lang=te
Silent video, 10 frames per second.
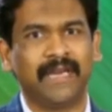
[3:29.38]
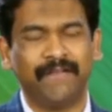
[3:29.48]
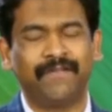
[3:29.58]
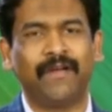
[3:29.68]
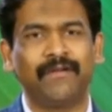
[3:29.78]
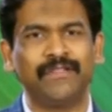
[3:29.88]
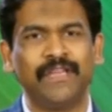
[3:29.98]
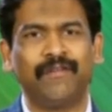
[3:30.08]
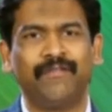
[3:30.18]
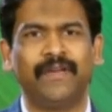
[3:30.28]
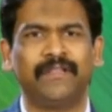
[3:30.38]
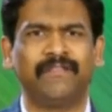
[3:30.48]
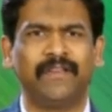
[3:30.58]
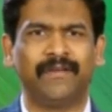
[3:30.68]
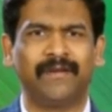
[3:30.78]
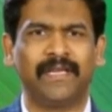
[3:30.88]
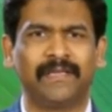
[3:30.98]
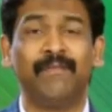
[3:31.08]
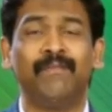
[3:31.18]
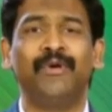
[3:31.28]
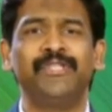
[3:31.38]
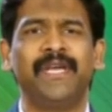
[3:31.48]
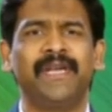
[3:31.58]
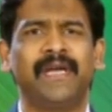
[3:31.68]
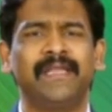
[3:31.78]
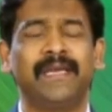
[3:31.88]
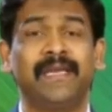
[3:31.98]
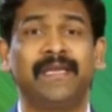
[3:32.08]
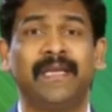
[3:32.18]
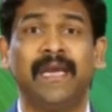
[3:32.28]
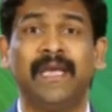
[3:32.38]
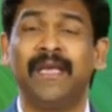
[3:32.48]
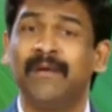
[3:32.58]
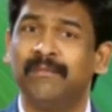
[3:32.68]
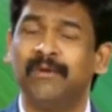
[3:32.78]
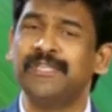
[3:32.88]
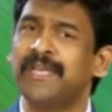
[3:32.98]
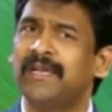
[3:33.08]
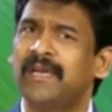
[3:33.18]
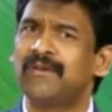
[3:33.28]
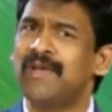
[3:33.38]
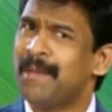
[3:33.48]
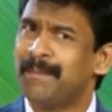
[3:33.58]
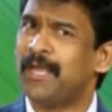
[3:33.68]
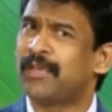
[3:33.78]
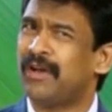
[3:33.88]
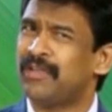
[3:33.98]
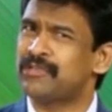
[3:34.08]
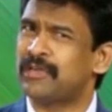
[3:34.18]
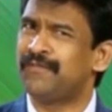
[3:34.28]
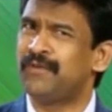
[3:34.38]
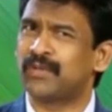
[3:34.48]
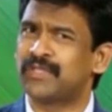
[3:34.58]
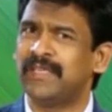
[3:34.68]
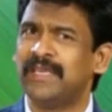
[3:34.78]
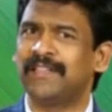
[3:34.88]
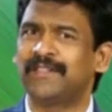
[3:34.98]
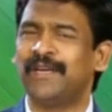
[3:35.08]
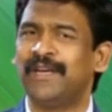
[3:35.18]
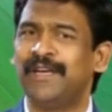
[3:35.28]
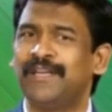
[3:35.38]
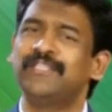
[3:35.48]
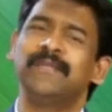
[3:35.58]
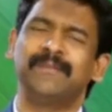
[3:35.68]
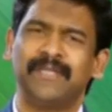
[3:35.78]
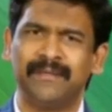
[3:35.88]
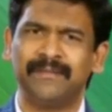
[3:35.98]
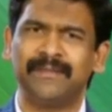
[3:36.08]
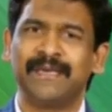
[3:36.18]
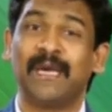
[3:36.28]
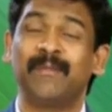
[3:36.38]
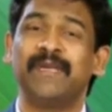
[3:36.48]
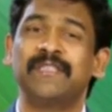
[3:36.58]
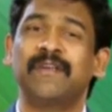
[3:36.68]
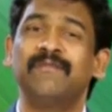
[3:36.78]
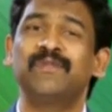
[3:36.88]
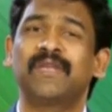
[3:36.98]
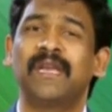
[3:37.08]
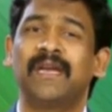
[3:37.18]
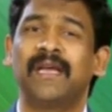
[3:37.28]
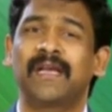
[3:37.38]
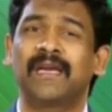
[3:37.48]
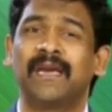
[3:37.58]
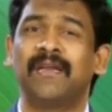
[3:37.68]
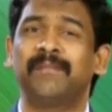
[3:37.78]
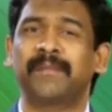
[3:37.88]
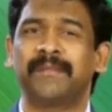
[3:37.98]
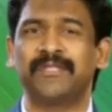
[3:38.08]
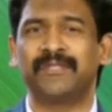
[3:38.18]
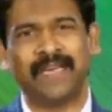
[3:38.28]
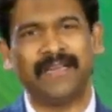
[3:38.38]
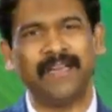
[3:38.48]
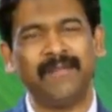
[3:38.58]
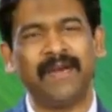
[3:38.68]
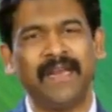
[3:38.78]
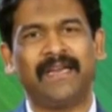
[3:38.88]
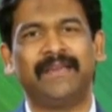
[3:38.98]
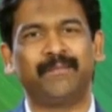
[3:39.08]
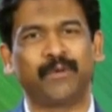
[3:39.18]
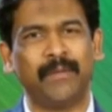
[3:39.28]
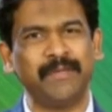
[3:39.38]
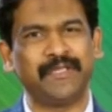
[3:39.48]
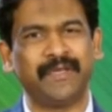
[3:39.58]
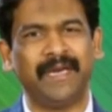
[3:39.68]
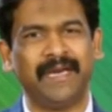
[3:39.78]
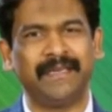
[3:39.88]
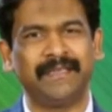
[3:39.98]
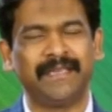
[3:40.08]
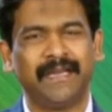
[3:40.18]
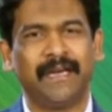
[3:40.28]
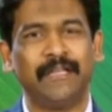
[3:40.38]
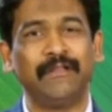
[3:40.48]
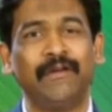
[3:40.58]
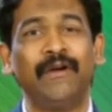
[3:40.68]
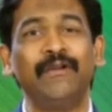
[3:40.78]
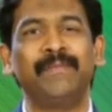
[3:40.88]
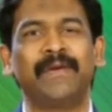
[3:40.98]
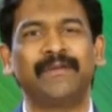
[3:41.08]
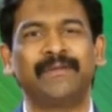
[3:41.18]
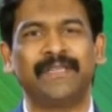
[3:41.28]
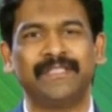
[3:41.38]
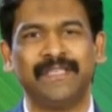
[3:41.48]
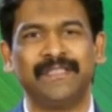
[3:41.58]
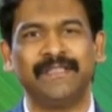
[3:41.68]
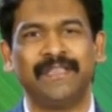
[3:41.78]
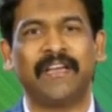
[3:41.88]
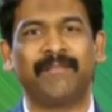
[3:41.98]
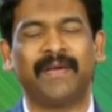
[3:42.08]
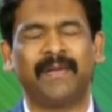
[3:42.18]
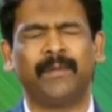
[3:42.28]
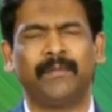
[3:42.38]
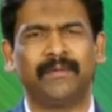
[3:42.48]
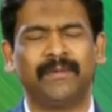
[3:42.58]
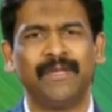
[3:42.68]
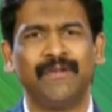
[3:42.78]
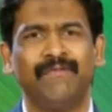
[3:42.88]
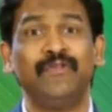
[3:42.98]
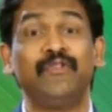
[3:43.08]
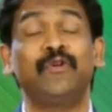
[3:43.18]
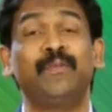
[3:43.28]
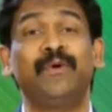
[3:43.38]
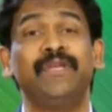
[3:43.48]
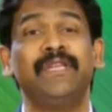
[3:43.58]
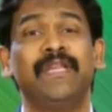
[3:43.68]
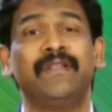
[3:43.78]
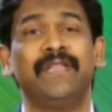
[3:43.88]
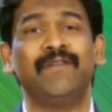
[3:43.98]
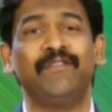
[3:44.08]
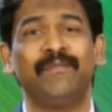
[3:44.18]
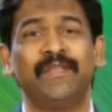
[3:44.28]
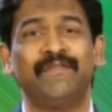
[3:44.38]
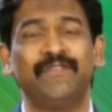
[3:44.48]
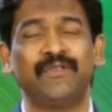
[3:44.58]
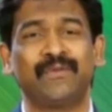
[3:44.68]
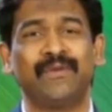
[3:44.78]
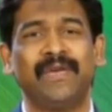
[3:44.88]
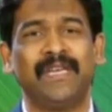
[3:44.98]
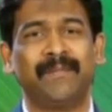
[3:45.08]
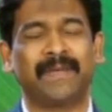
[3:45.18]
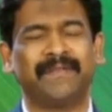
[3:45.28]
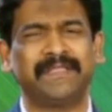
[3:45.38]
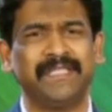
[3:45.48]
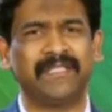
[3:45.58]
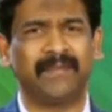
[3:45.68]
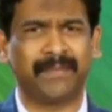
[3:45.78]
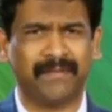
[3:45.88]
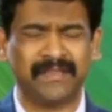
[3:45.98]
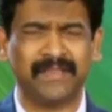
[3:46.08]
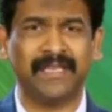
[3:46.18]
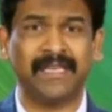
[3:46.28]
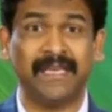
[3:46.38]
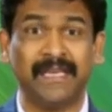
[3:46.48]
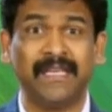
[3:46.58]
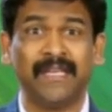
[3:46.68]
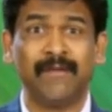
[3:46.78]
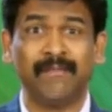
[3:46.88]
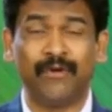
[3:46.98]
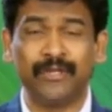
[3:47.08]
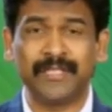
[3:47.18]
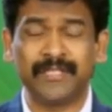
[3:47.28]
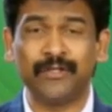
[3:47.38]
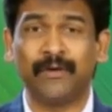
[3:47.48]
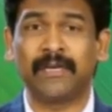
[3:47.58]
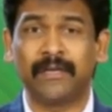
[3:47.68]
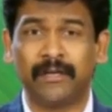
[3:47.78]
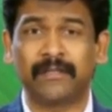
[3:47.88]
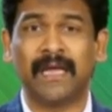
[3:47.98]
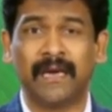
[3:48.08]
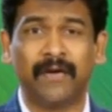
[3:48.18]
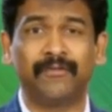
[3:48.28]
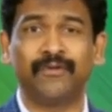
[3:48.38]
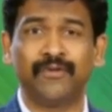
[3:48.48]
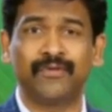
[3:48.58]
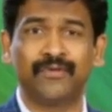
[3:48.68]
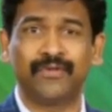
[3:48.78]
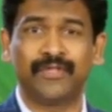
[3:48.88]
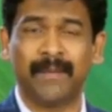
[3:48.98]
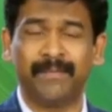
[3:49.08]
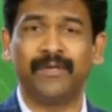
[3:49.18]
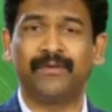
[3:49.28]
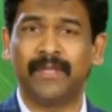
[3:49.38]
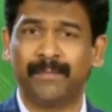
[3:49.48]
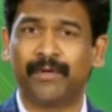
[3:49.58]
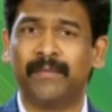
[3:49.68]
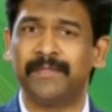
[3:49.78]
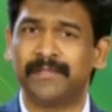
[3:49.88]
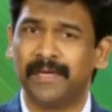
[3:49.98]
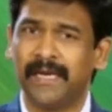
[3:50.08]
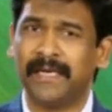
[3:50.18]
లైఫ్ లాంగ్ దేవునికి గా ఉన్నారు మోషే గారి దగ్గరికి వెళ్ళి మోషే గారు మీ కాస్ట్ ఆఫ్ యువర్ సిన్ ఎంత అండి అంటే చెప్తాడు నలభై సంవత్సరాల నా కలల ప్రపంచం నా డ్రీమ్ ల్యాండ్ ప్రామిస్డ్ ల్యాండ్ అందులో అడుగు పెట్టకుండా చేసింది నా పాపము విసుకుపోయి నేను దేవుని మీద విసుక్కుని నేను ప్రవర్తించిన ప్రవర్తనకి మోజెస్ యు ఆర్ నాట్ అలౌడ్ టు స్టెప్ ఇన్ టు ద ప్రామిస్డ్